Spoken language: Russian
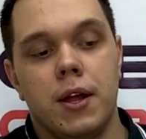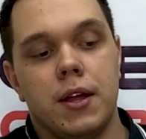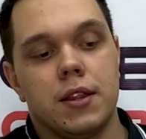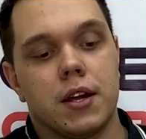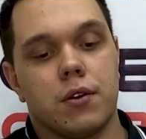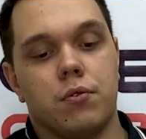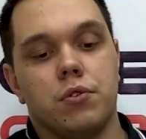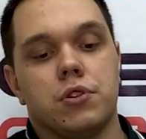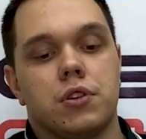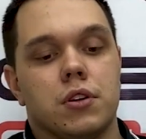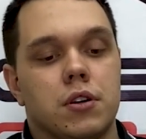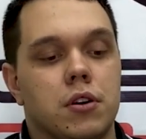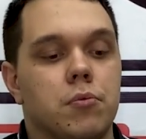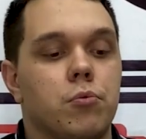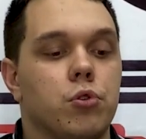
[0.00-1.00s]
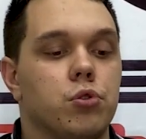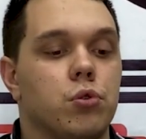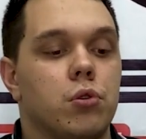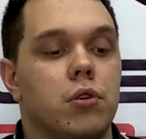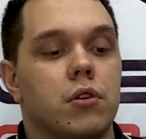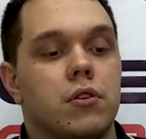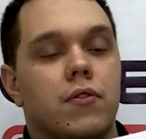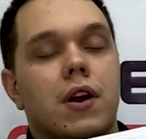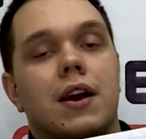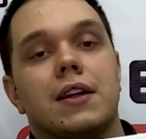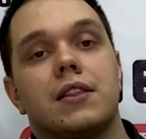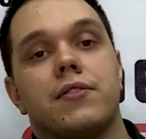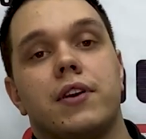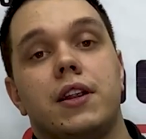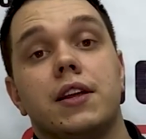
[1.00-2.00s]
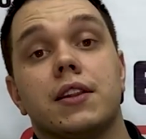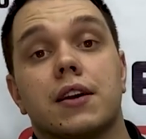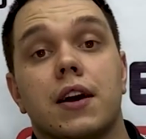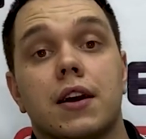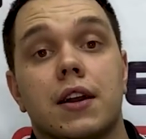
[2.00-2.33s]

Так вот, э, модуль 2CAN 2LIN как